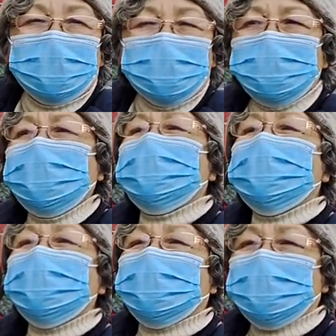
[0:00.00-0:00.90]
毛坯你
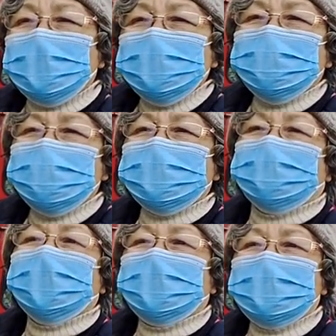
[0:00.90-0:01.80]
自个儿装修，
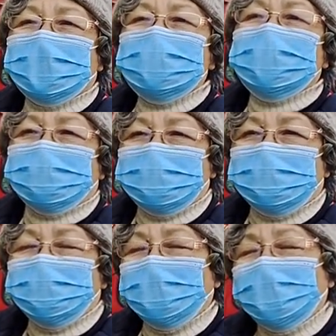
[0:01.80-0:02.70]
怎么也得小一
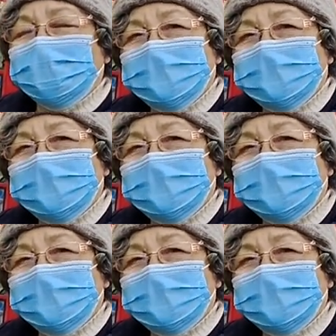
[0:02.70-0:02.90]
百万。